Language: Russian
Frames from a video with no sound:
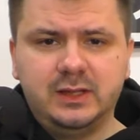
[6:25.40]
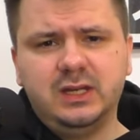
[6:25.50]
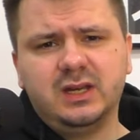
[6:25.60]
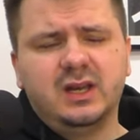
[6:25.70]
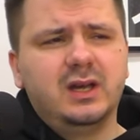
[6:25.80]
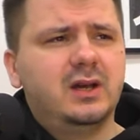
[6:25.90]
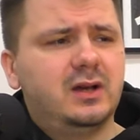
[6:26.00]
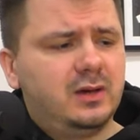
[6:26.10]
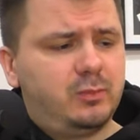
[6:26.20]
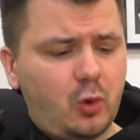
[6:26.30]
И
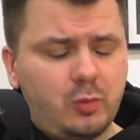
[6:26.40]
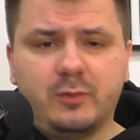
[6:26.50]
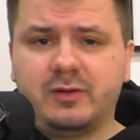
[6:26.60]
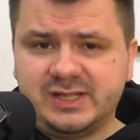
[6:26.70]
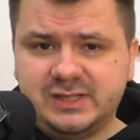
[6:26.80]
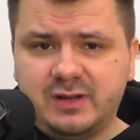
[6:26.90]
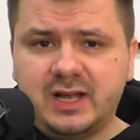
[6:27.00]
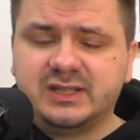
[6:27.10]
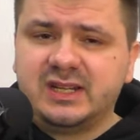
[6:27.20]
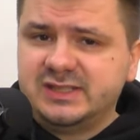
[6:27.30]
э, пробуем в разные
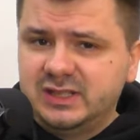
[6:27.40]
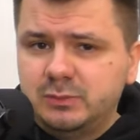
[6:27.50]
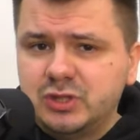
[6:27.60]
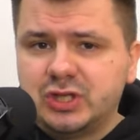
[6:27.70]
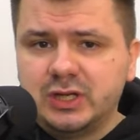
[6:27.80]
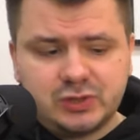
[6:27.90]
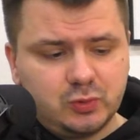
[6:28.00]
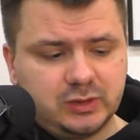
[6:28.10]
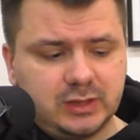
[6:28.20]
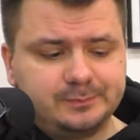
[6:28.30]
варианты, разные ритмические
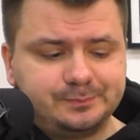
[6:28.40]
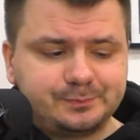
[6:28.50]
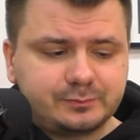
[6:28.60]
рисунки.